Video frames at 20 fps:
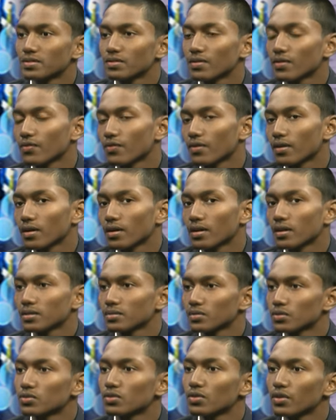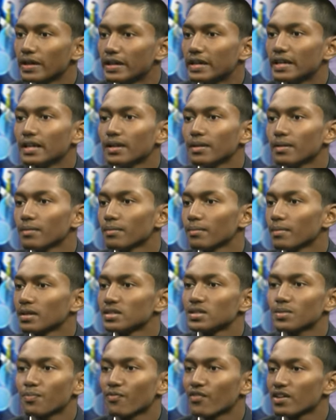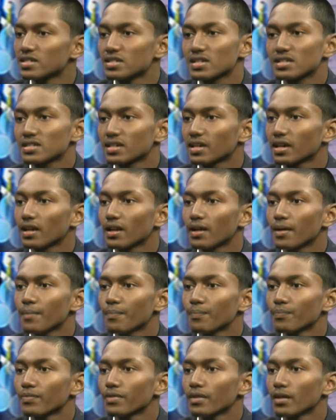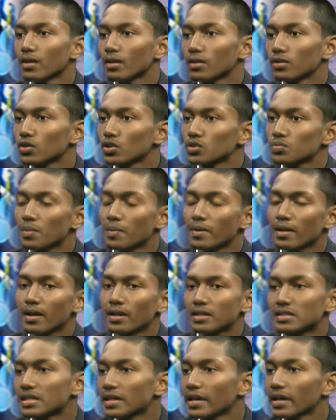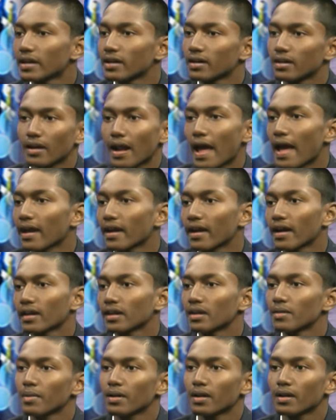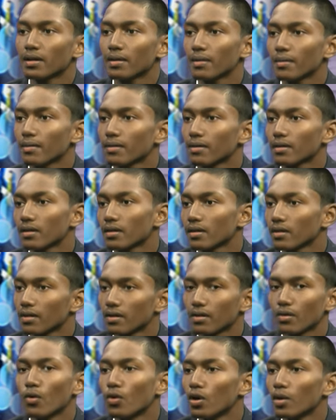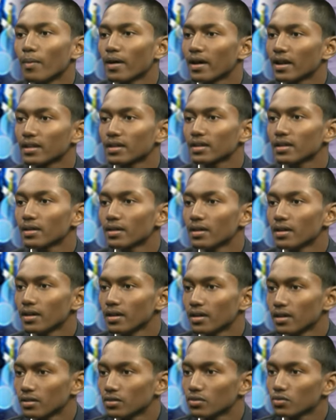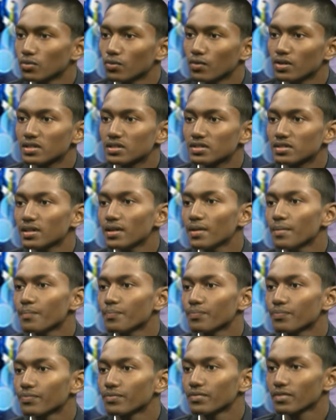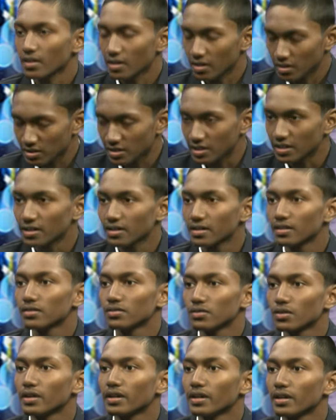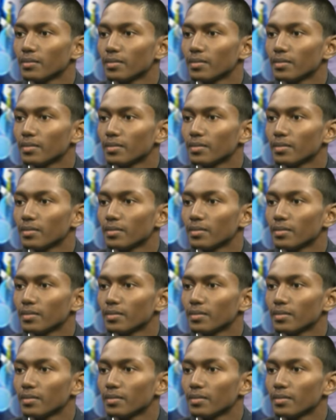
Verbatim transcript: टू थाउजेंड एटीन मैंने जब फर्स्ट नशे खेला तो उस पर मेरा अच्छा एक रैंक आया कि मैंने गोल्ड मारा था तो वजह से 2018 जी तब कितने